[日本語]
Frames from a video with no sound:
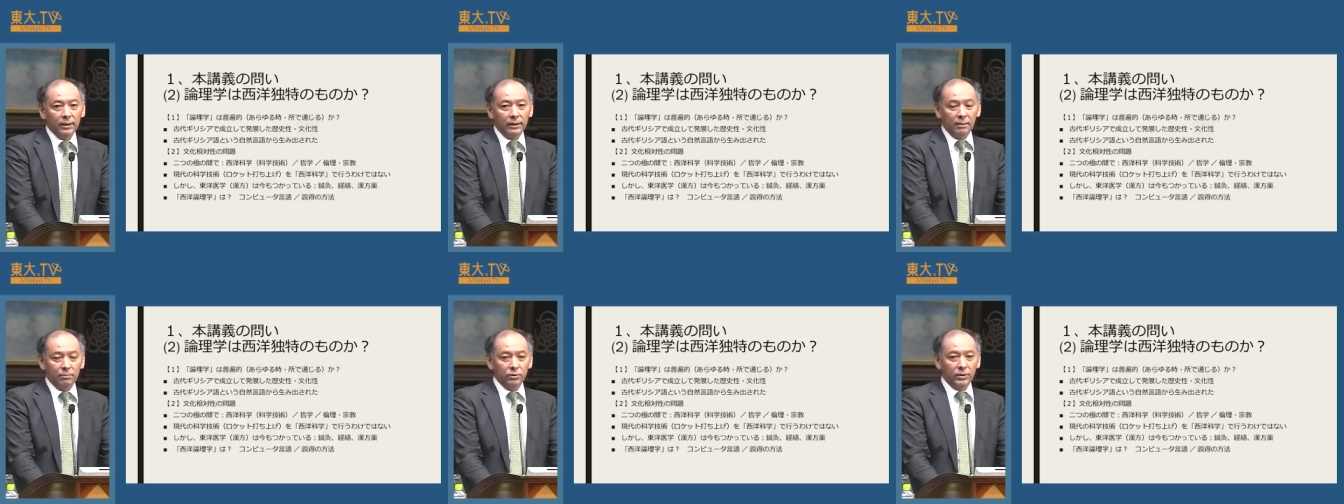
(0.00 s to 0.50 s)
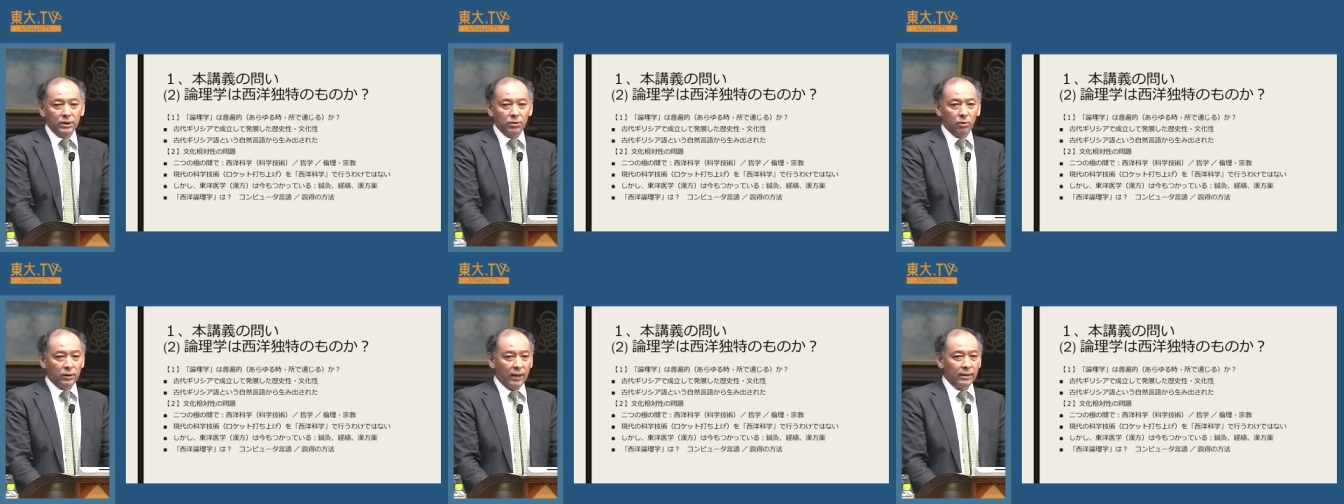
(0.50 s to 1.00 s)
かなり文化
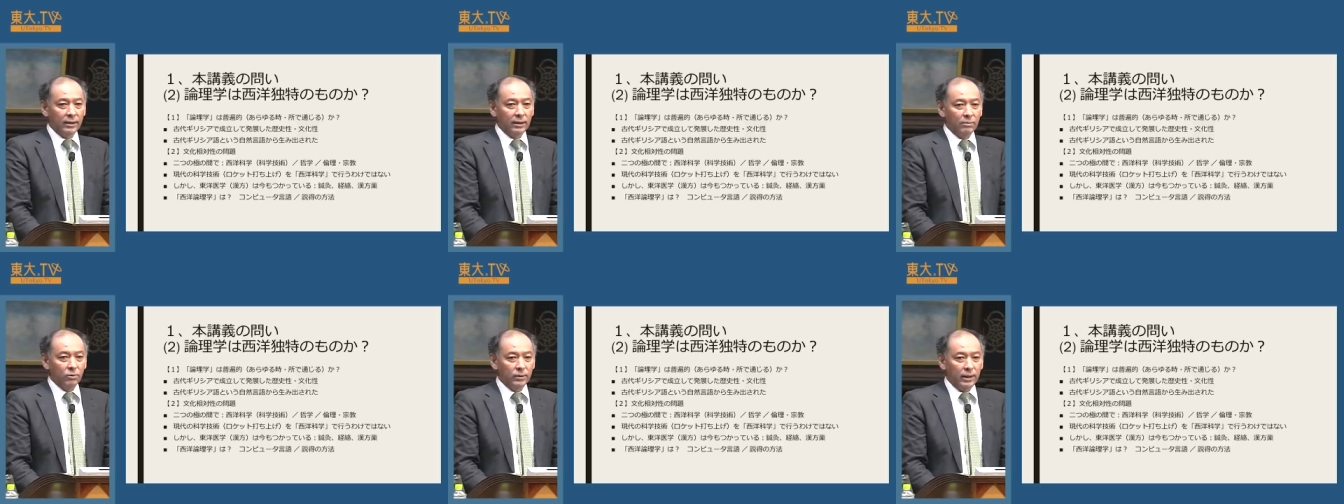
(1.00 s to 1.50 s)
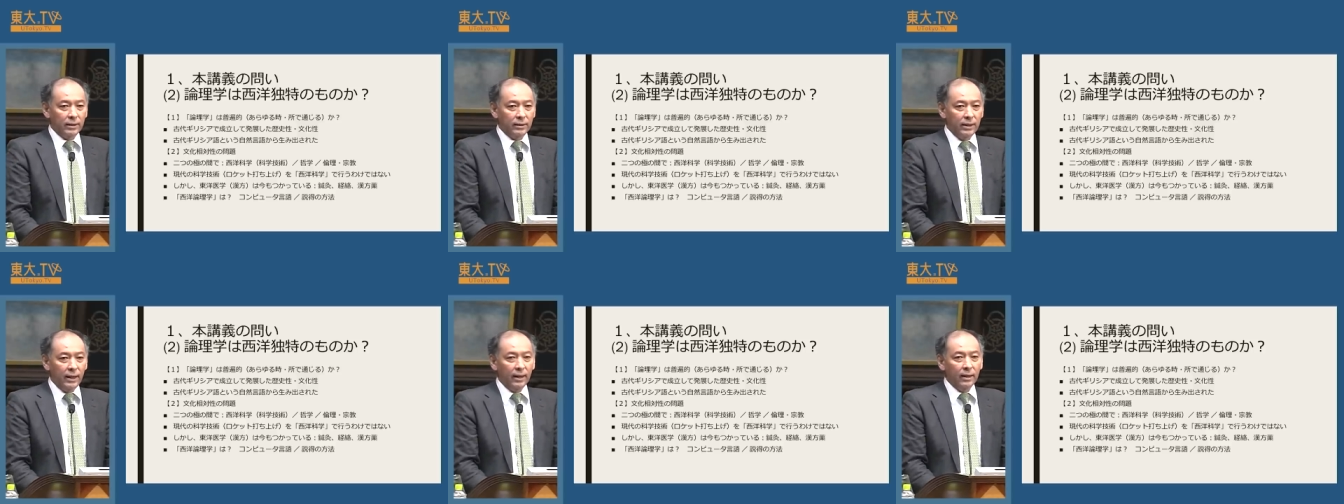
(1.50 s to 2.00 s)
相対的なものであっ
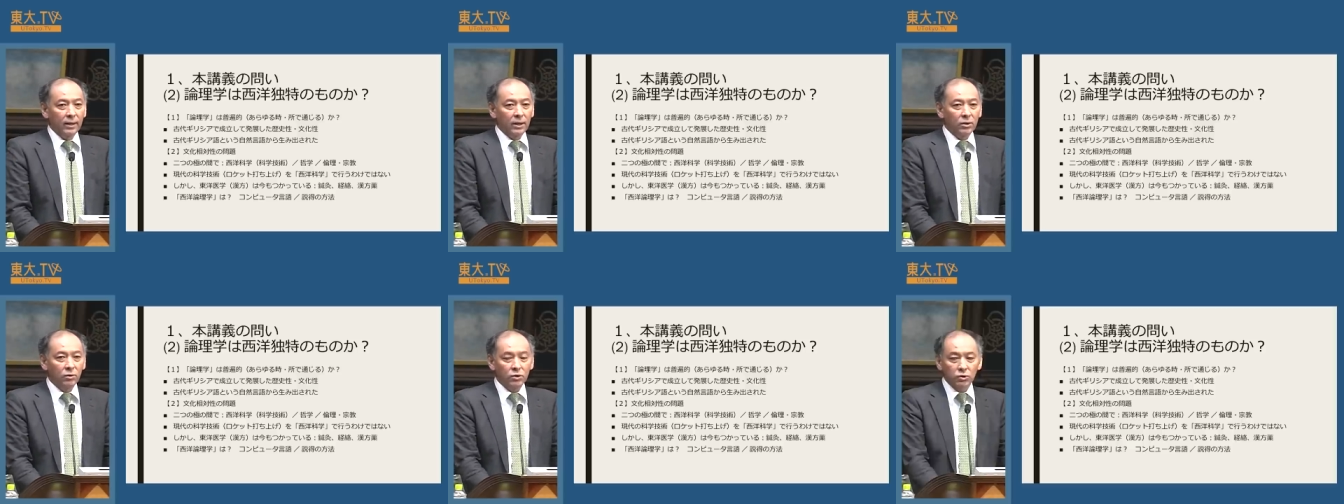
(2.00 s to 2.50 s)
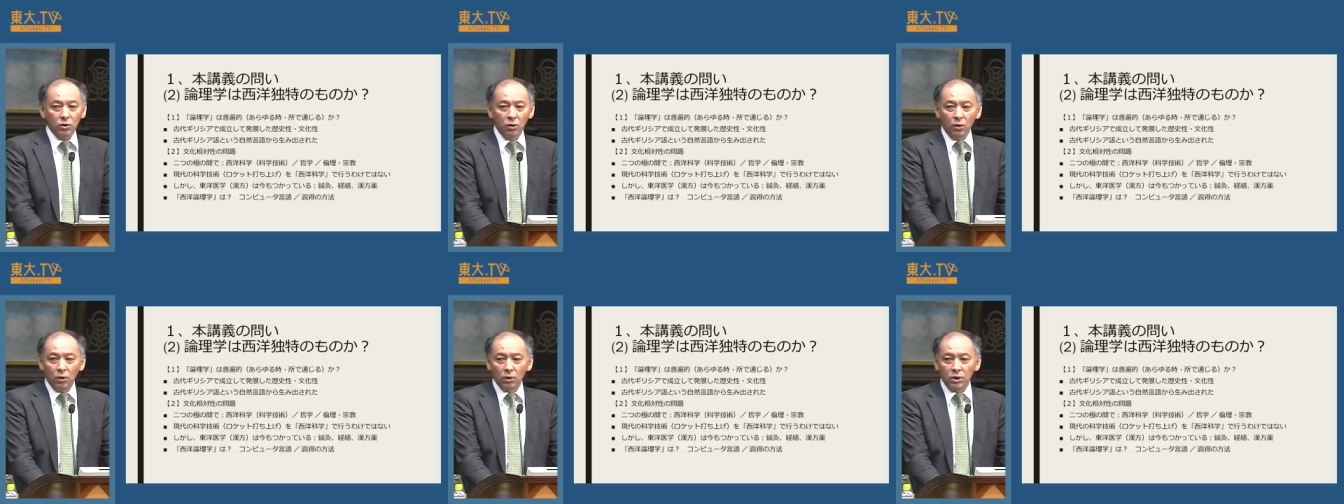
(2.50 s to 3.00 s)
て一つ
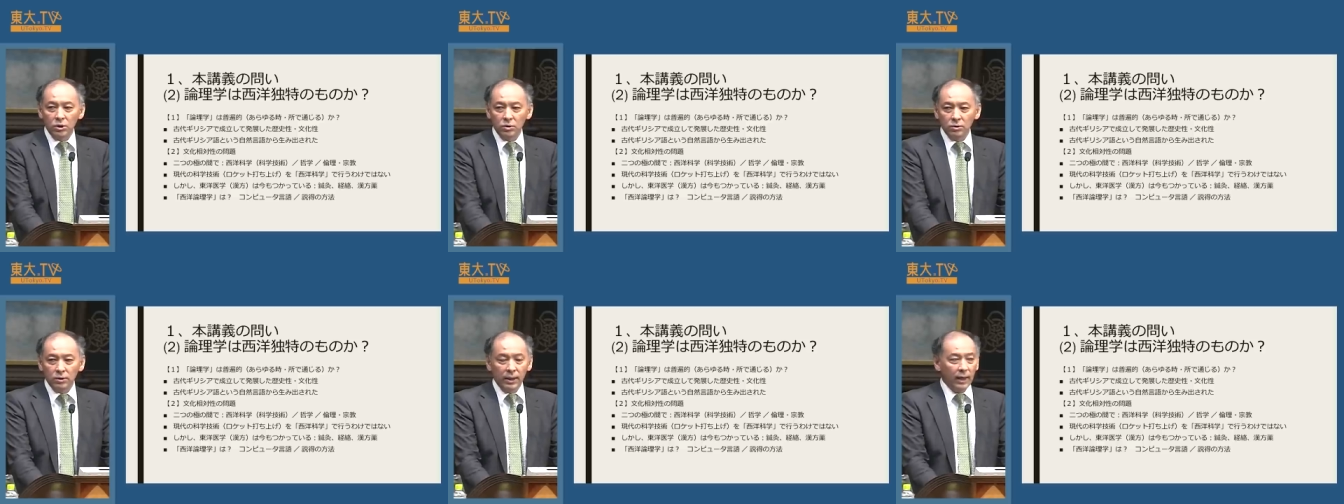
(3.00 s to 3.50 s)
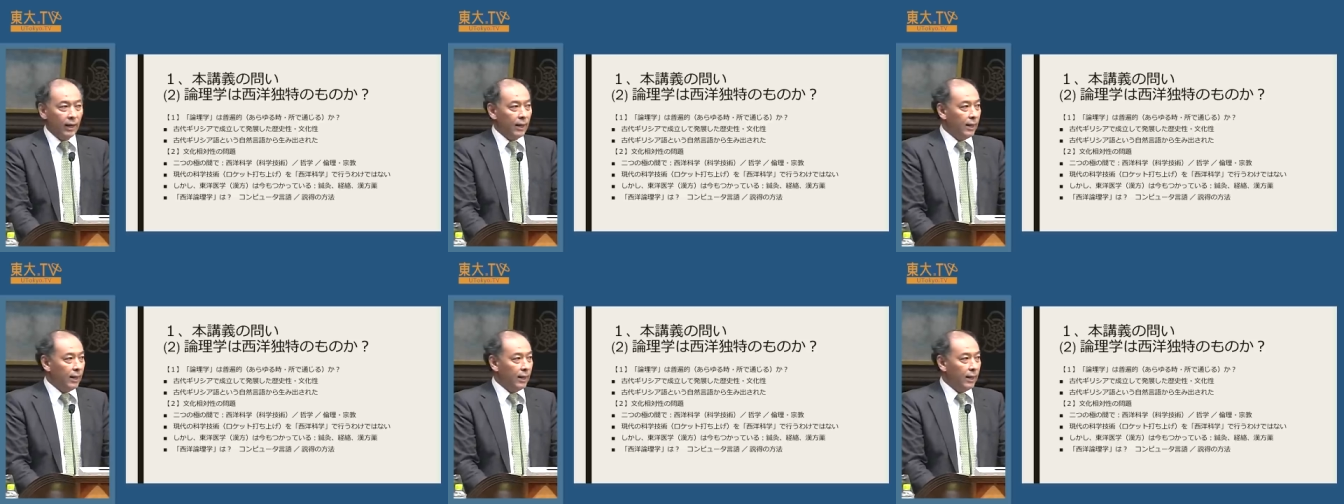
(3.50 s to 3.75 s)
の基準で、